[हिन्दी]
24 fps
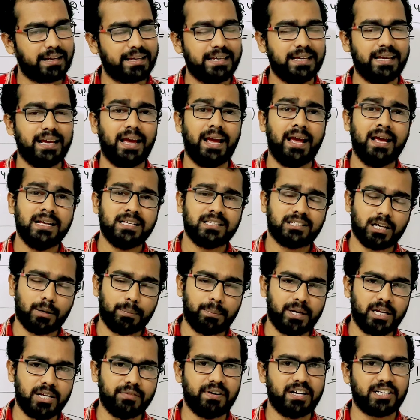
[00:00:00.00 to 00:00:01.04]
रखी है
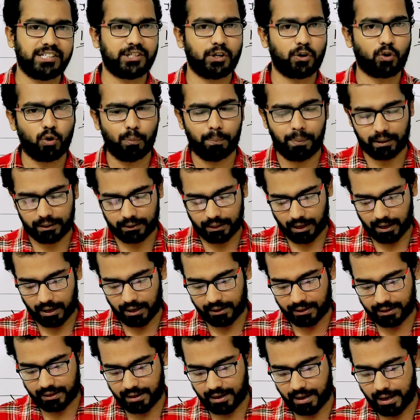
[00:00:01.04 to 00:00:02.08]
सभी इन्वेस्टर को बता
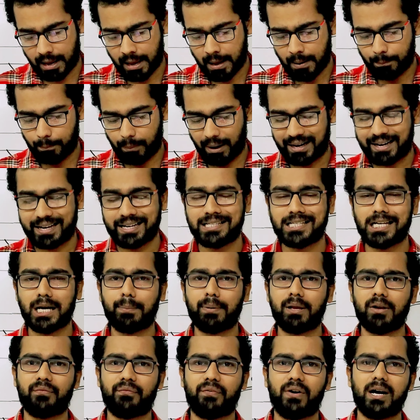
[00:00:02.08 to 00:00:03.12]
रखी है बाकी
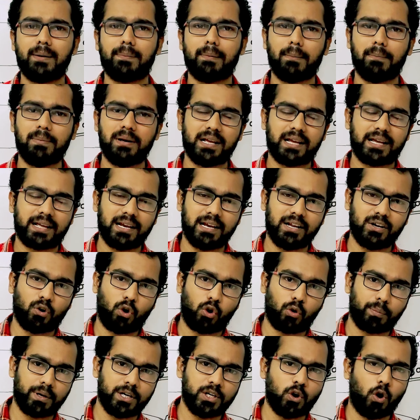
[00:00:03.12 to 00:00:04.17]
जब ये फंड पब्लिक के लिए
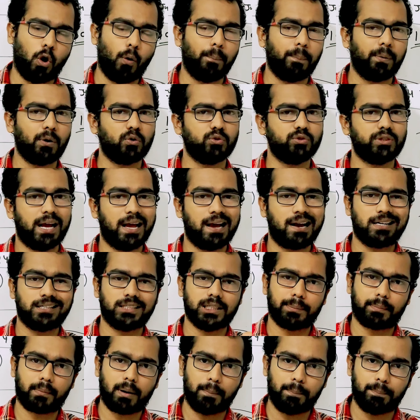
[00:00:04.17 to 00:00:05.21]
नॉर्मली ओपन हो जाएगा
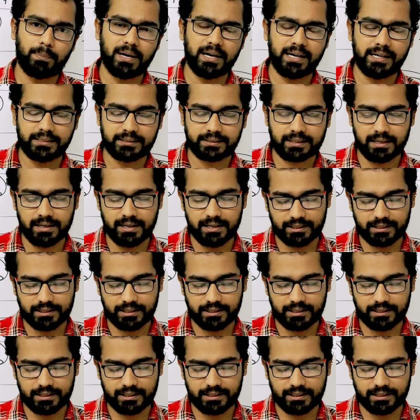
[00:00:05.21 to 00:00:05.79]
जब कंप्लीट इसकी